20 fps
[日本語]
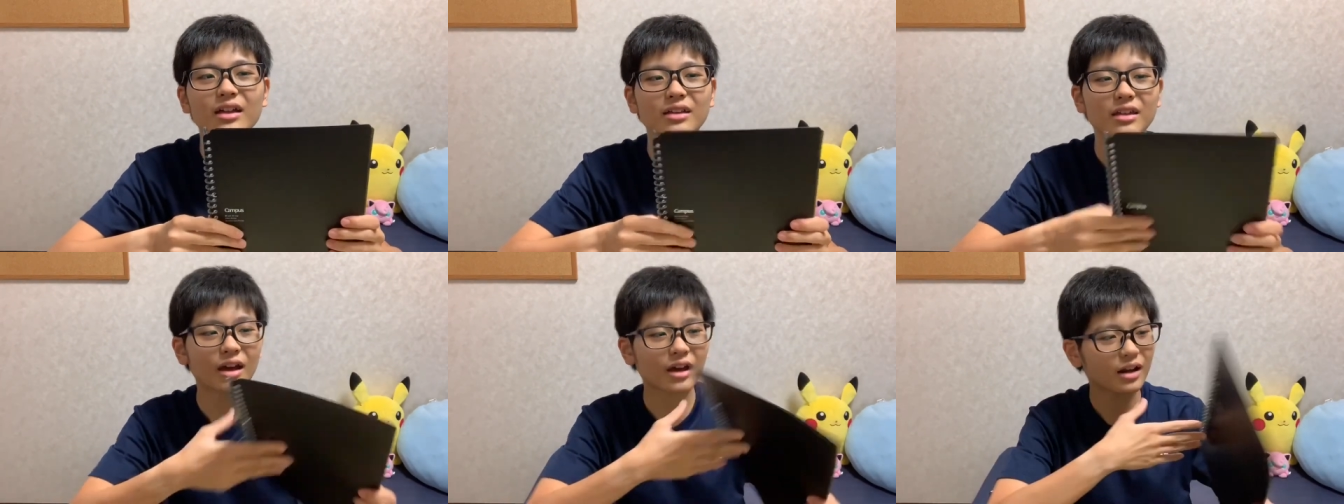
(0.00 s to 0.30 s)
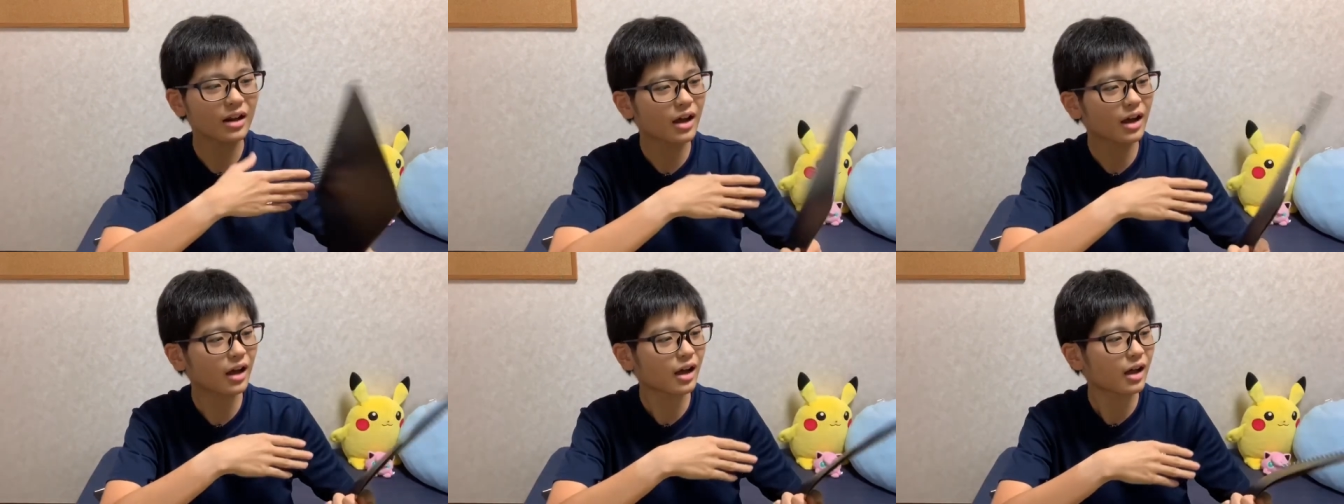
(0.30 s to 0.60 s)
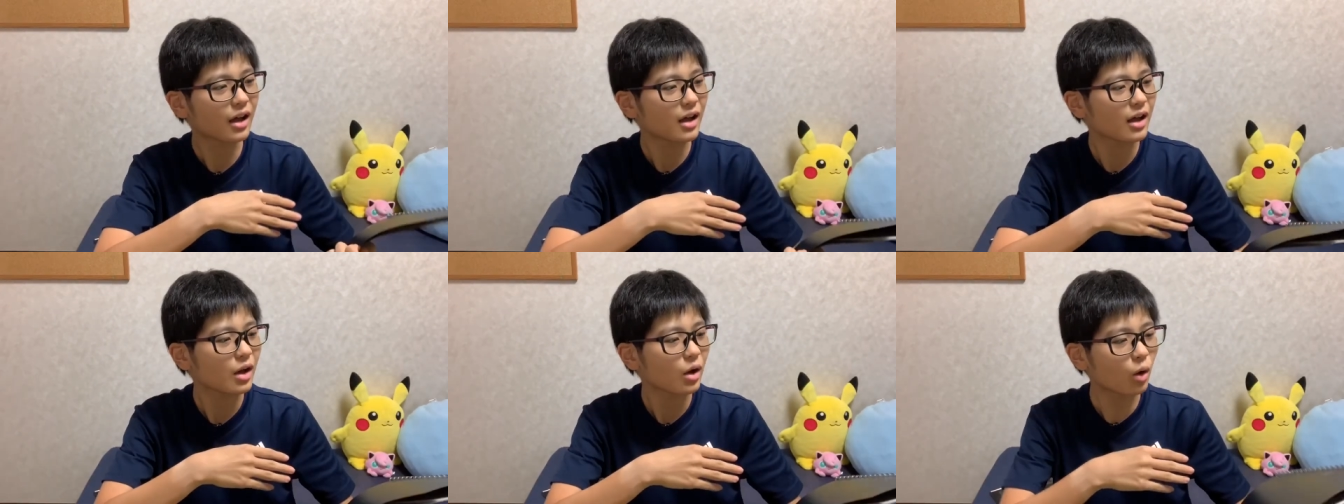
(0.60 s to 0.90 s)
だか
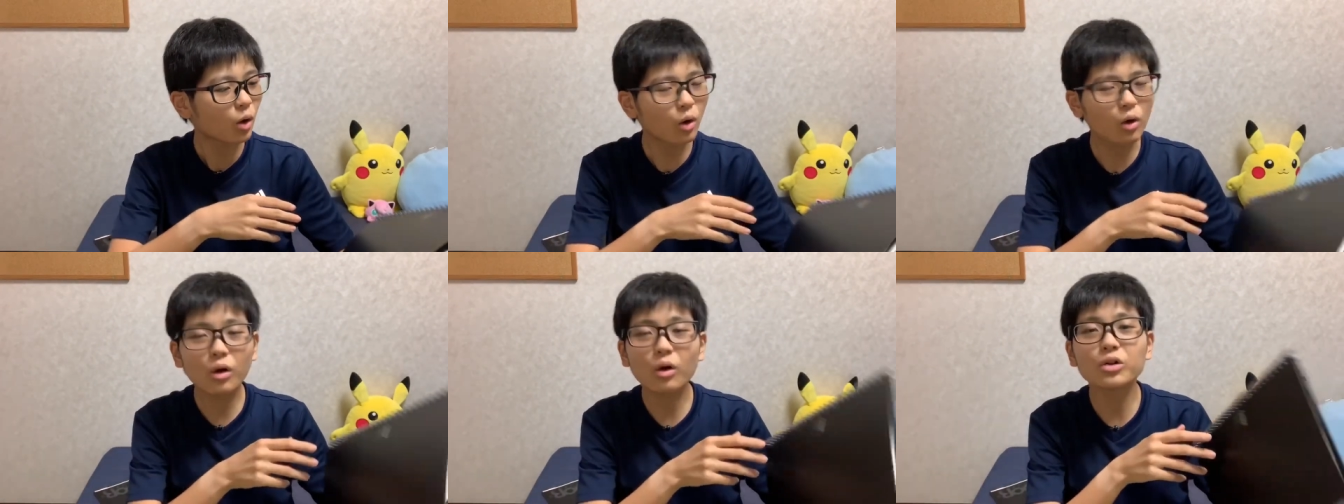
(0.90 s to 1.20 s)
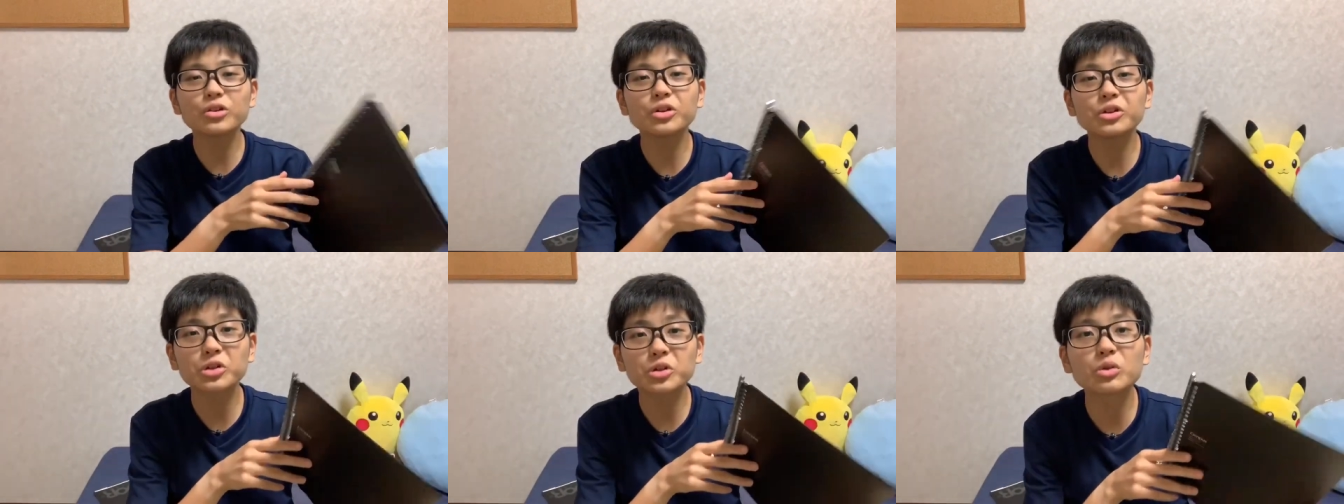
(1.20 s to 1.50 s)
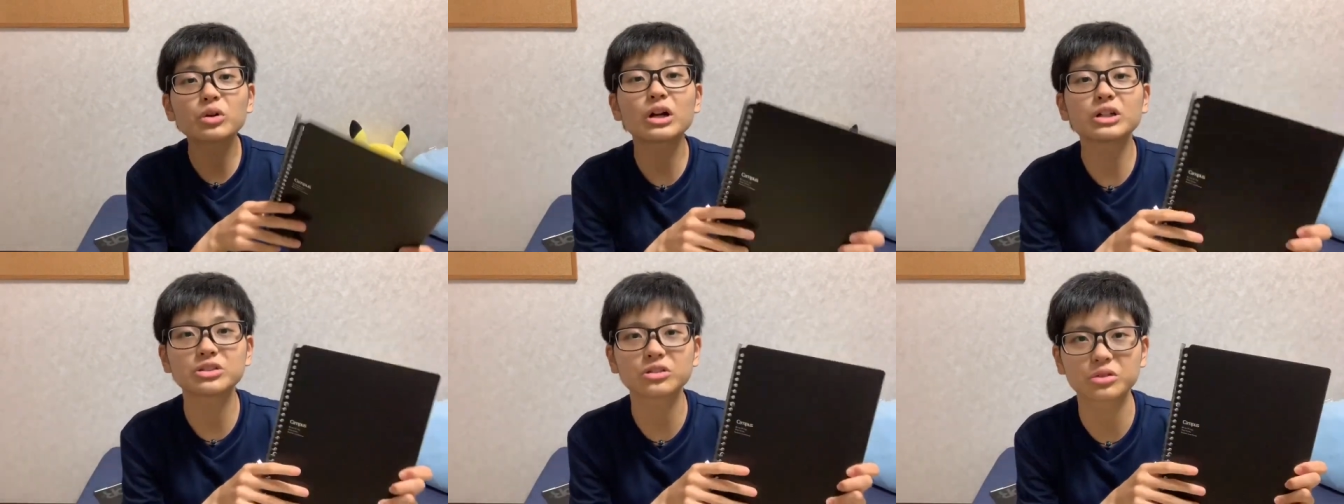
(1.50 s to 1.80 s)
ら、国語の
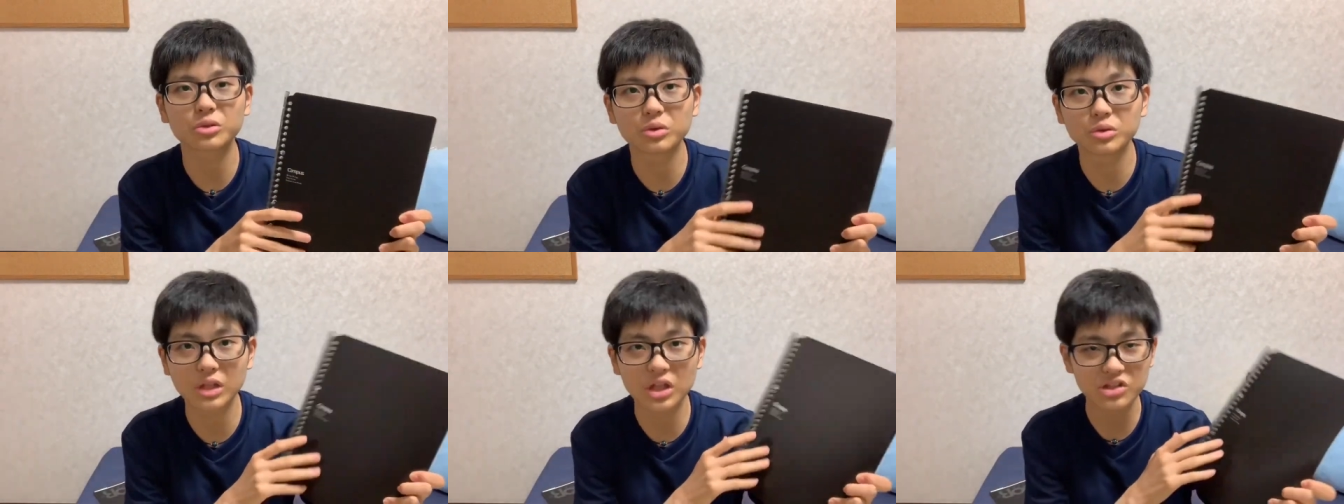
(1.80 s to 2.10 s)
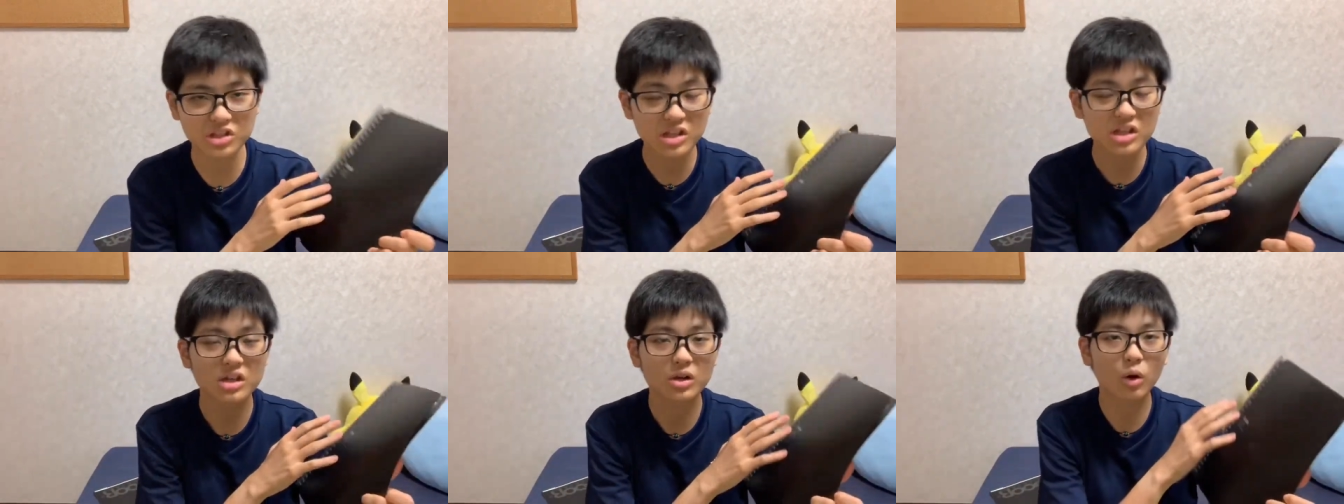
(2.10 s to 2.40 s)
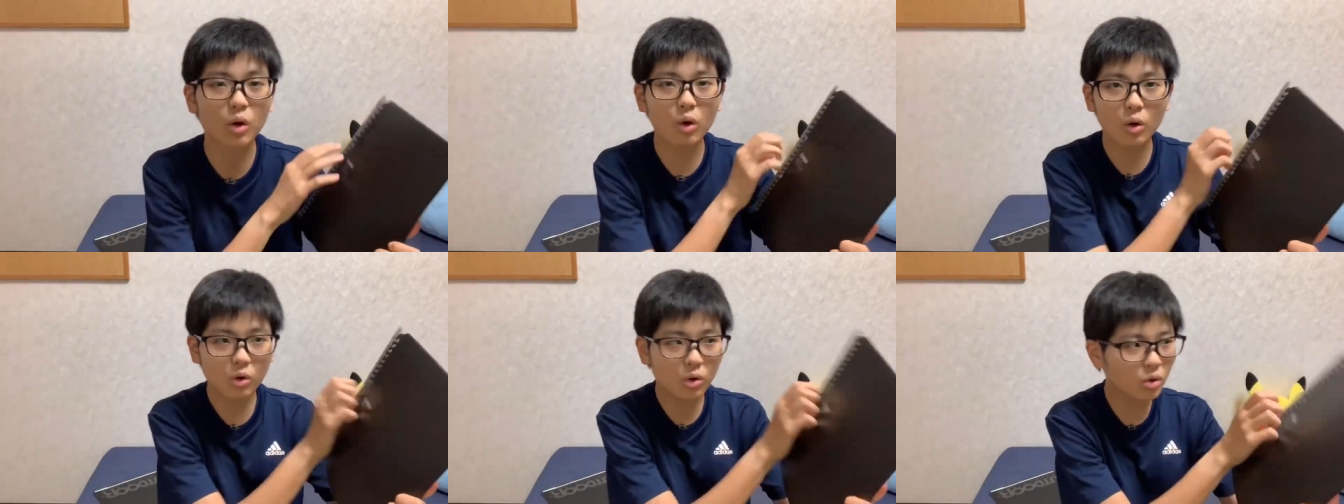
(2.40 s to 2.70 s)
教科書と同じ
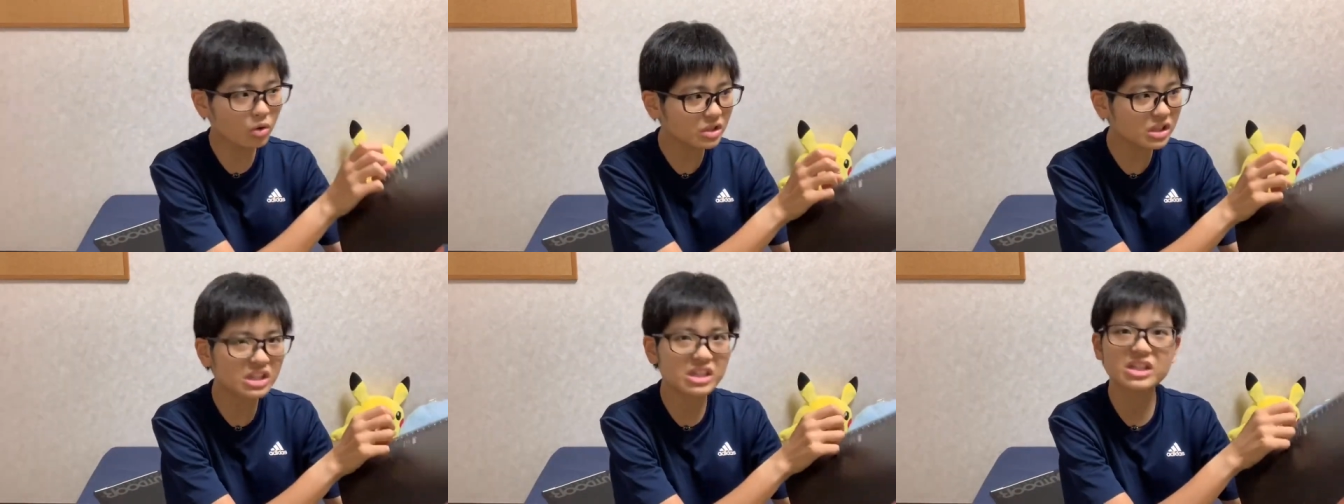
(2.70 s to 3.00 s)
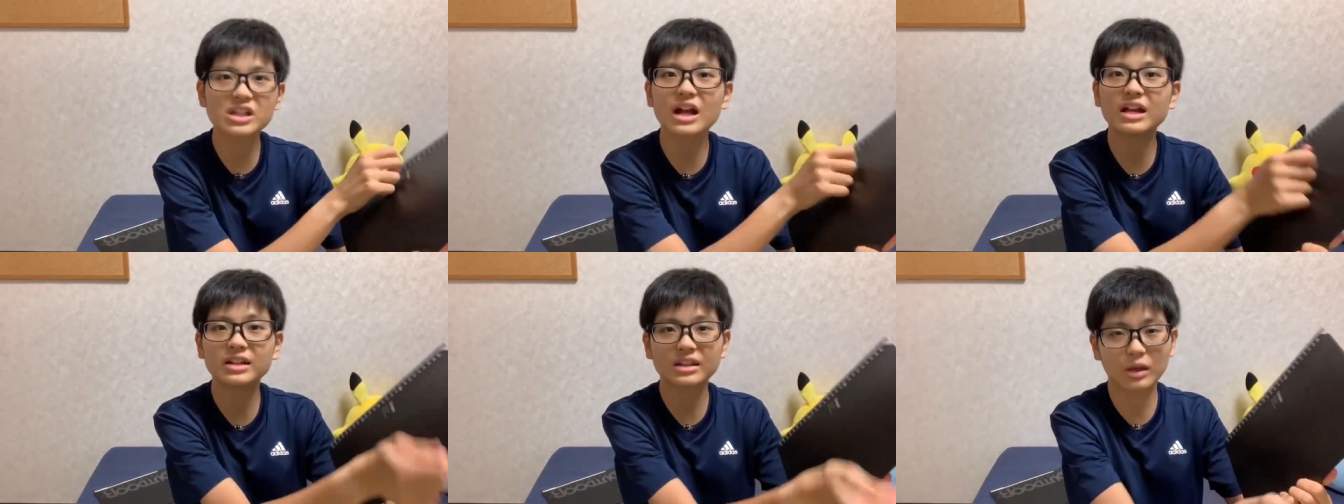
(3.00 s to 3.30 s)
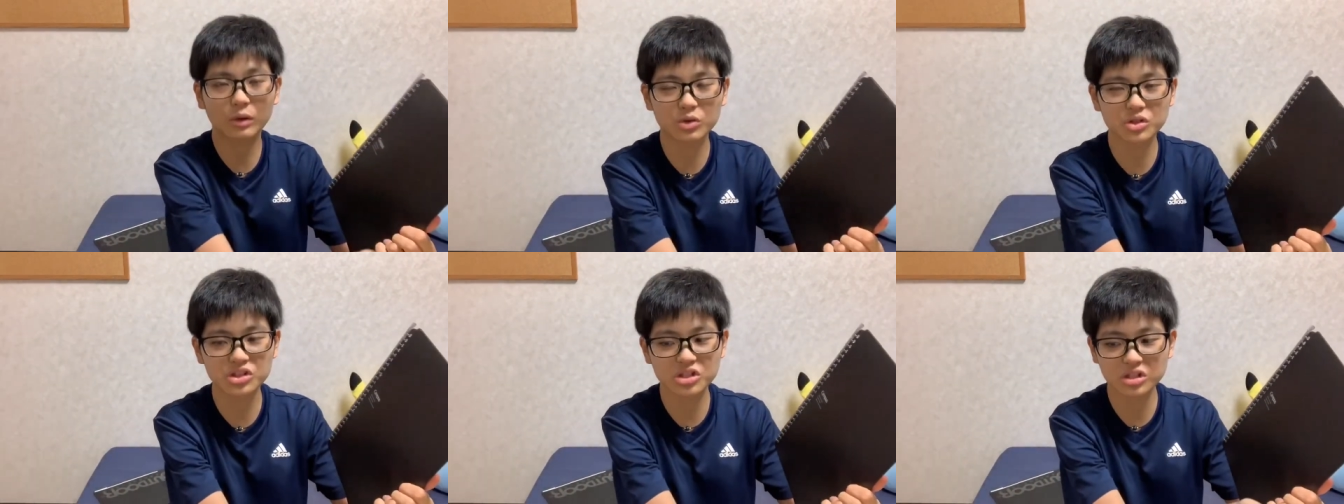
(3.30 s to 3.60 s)
方向に開い
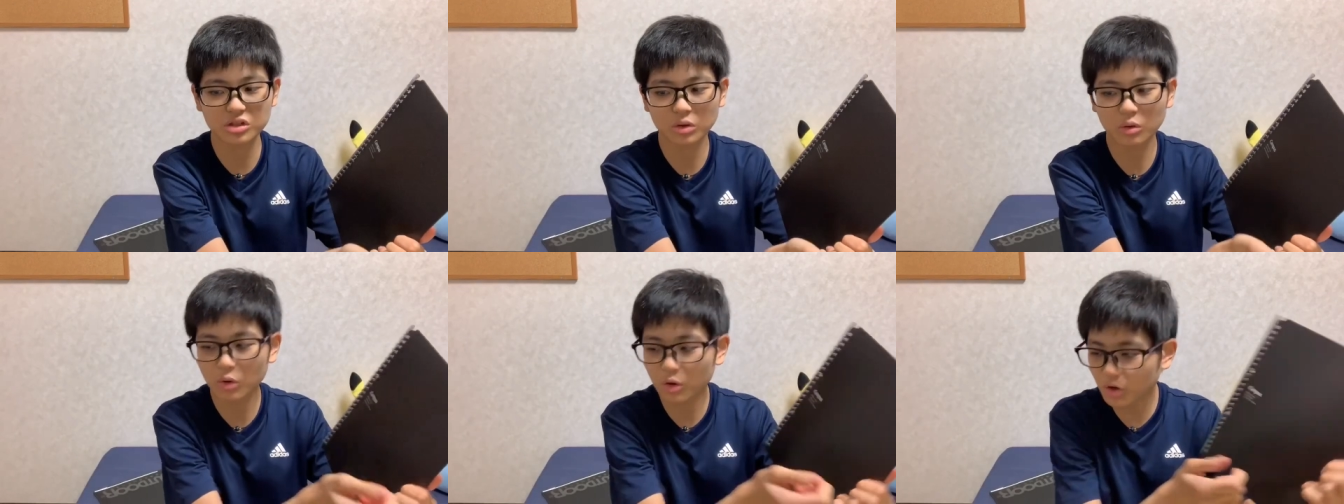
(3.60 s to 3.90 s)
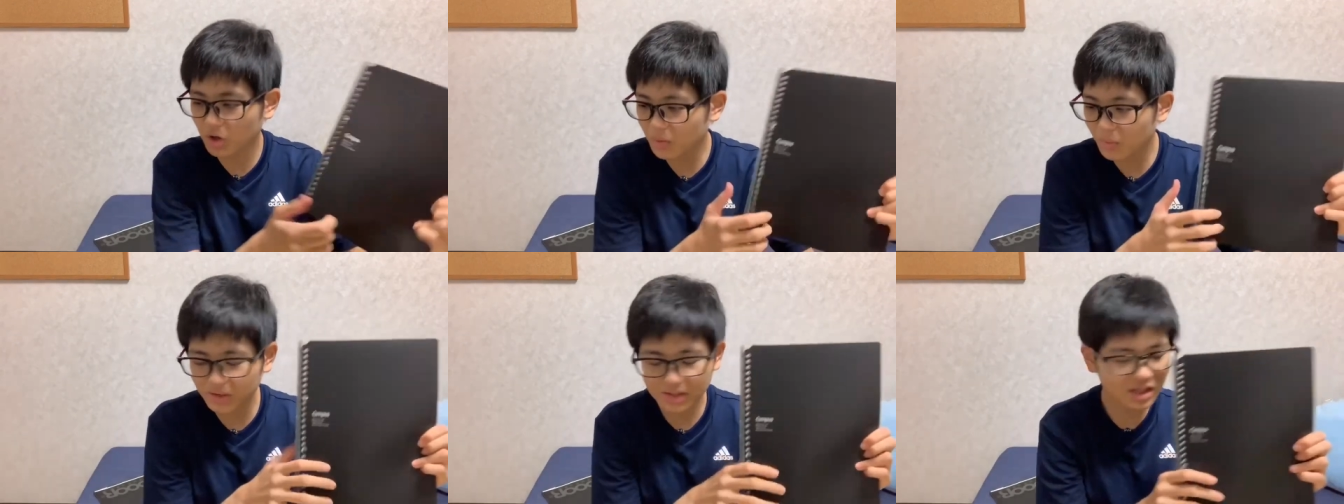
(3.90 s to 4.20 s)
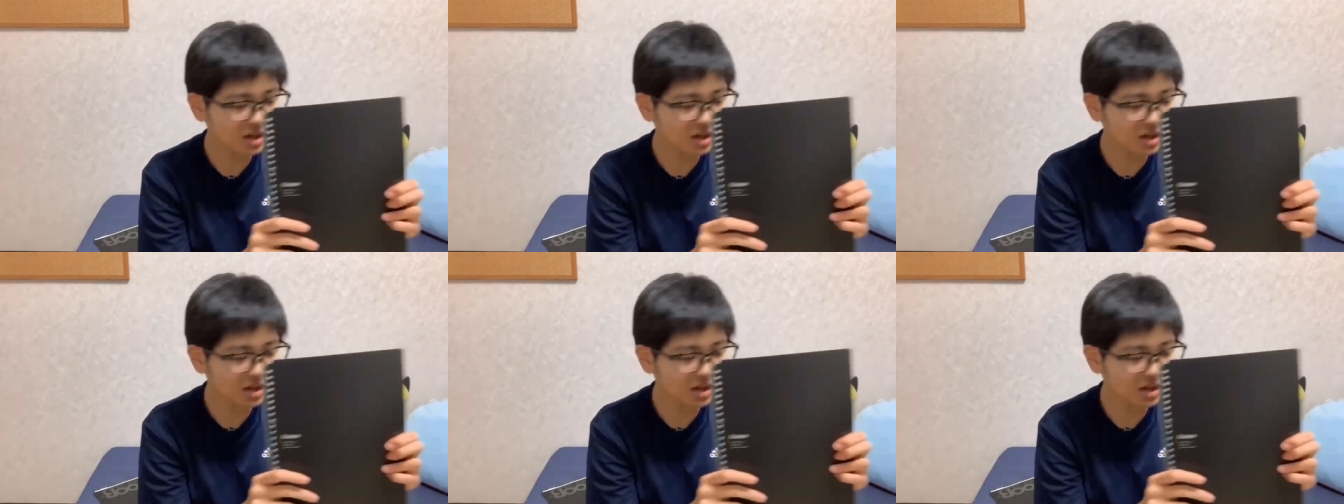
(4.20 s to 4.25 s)
てほしいの。これは